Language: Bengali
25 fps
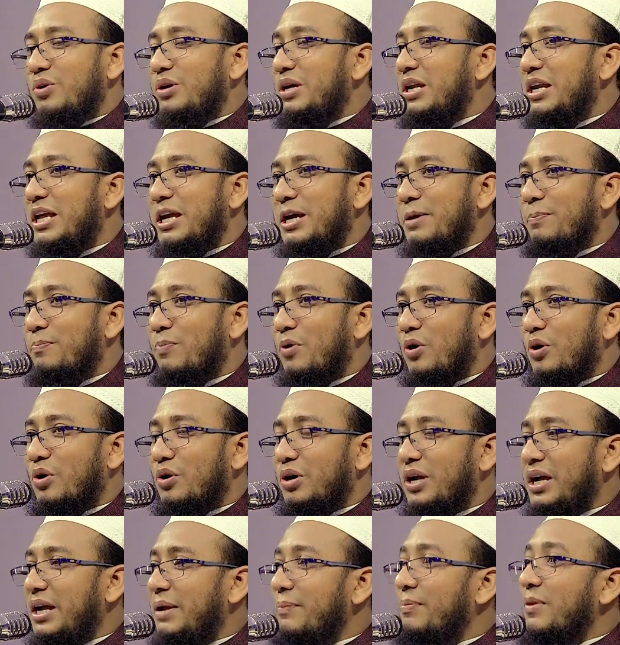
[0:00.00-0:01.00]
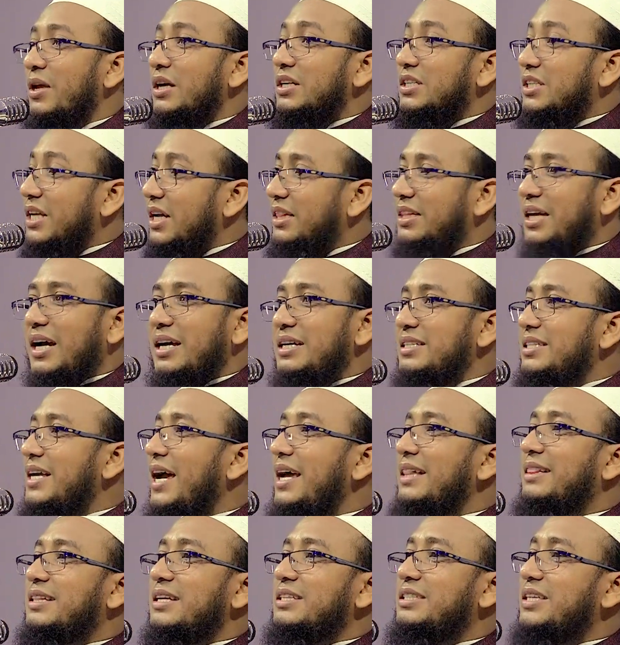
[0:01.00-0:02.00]
হইলে পরে সেথায়
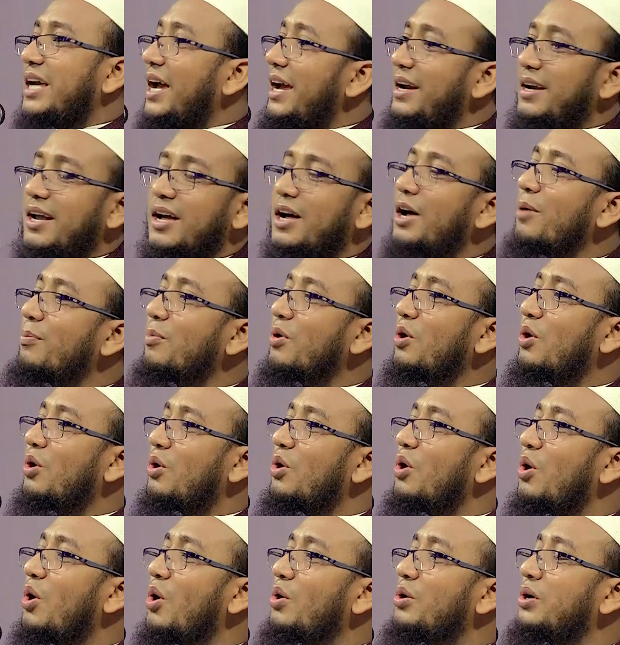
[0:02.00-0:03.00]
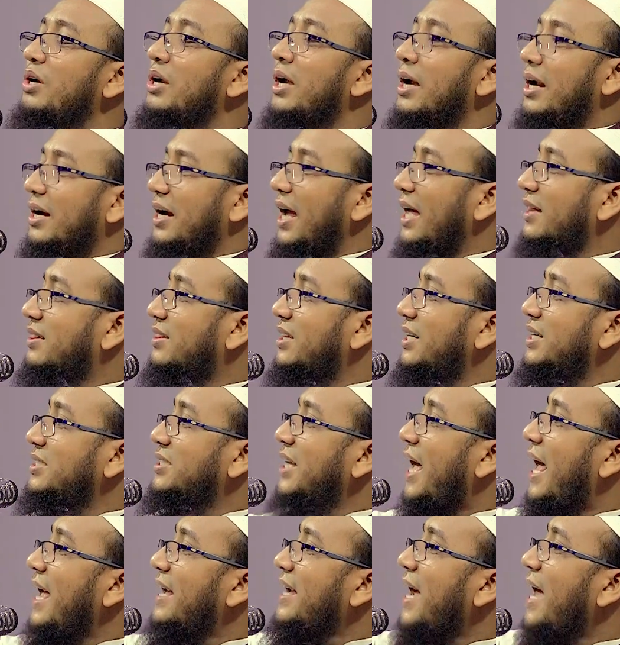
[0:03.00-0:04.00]
যাইতে চায় না মন রাত্রি
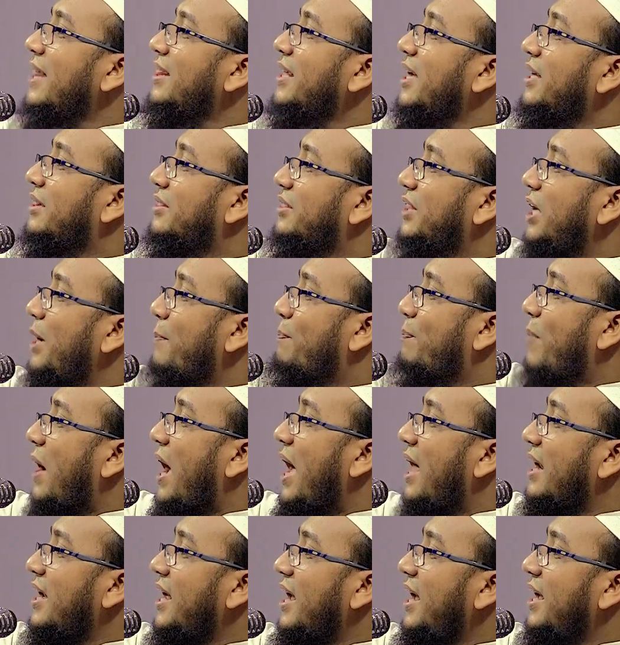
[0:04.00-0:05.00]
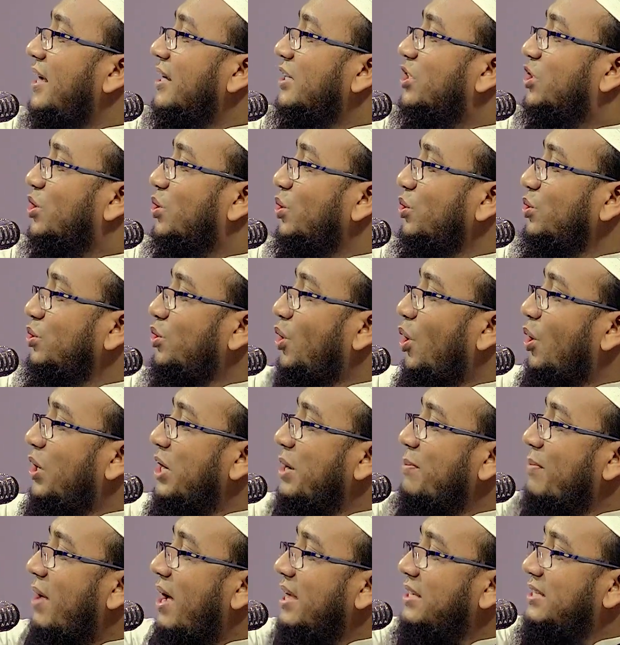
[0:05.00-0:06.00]
জায়গা দেখতে পারে
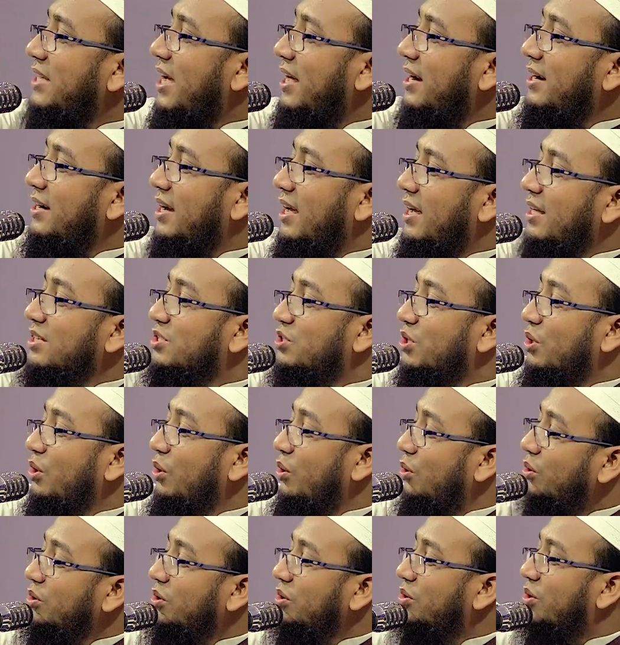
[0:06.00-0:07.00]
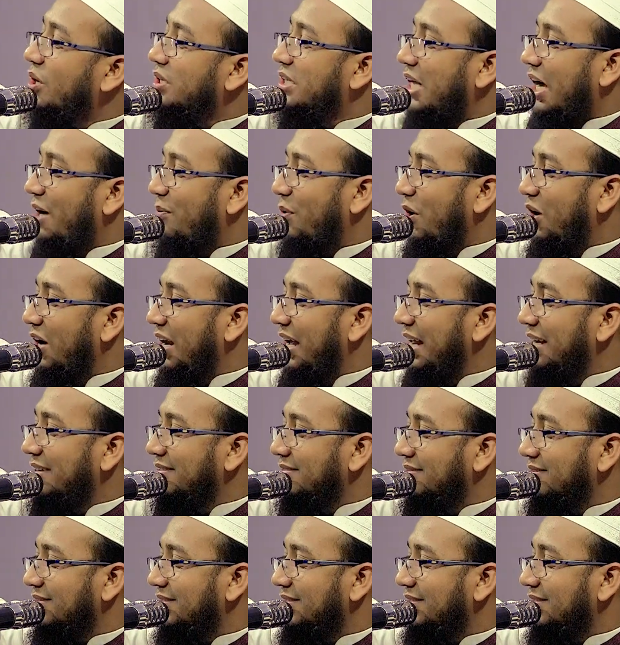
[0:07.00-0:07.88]
সুন্দরী মাইয়ার নাচন কথা বলেন